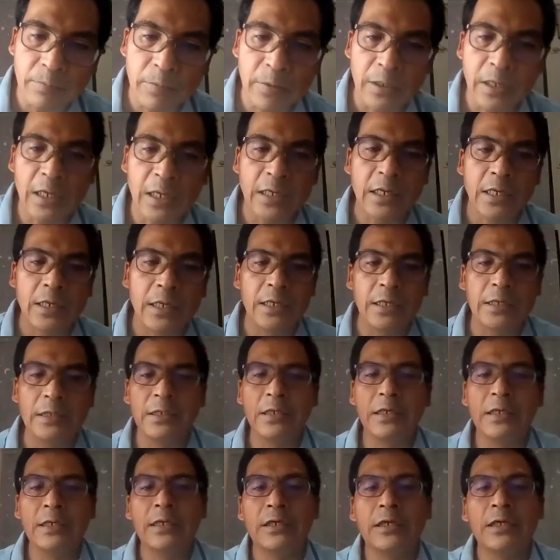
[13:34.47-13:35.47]

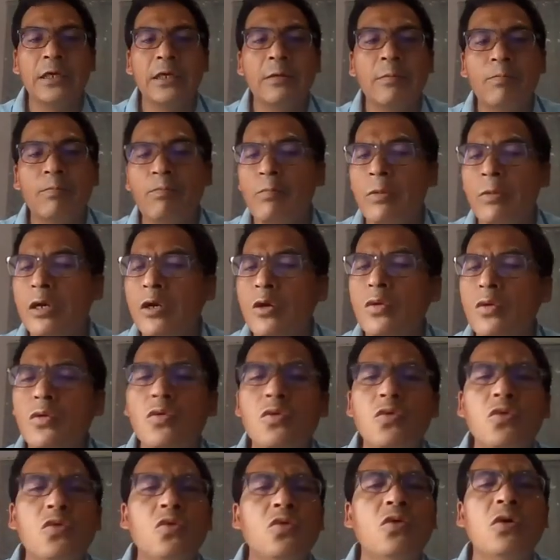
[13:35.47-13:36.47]
pelayanannya dengan penuh
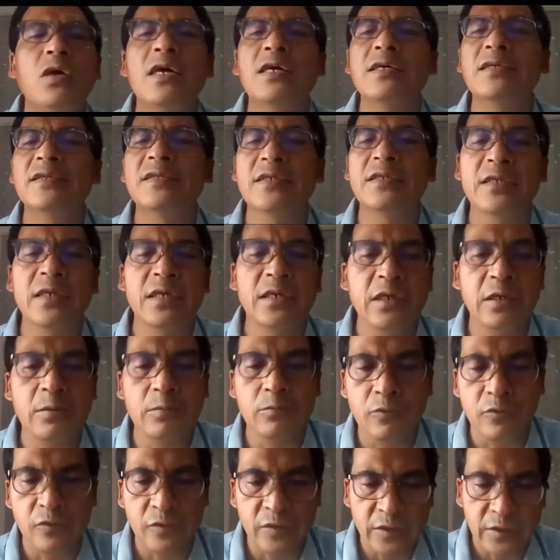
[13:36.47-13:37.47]
kuasa
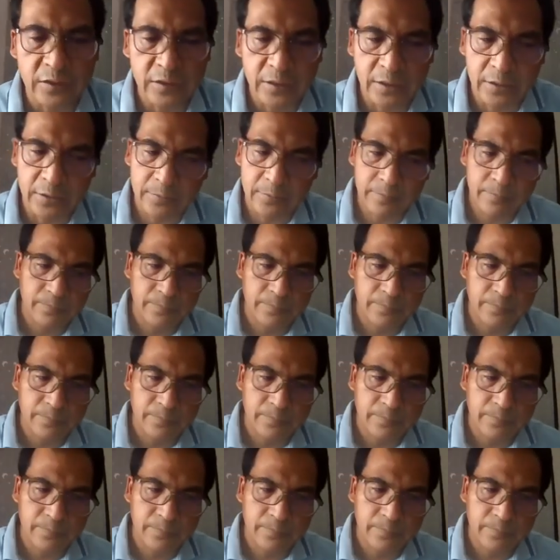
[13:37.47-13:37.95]
dan mujizat.